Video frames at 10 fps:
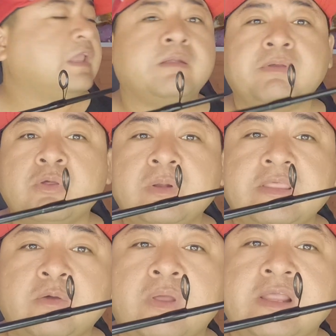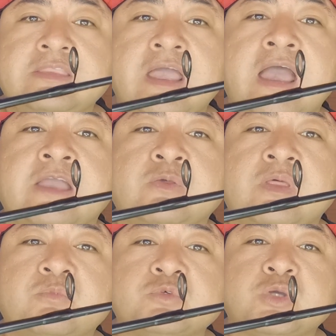El WD-40
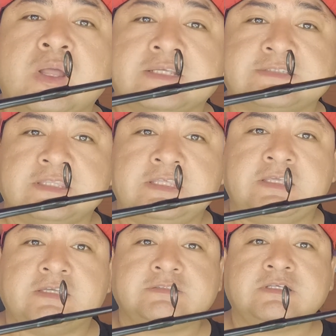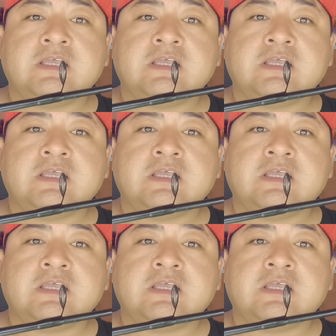ayuda mucho a las anillas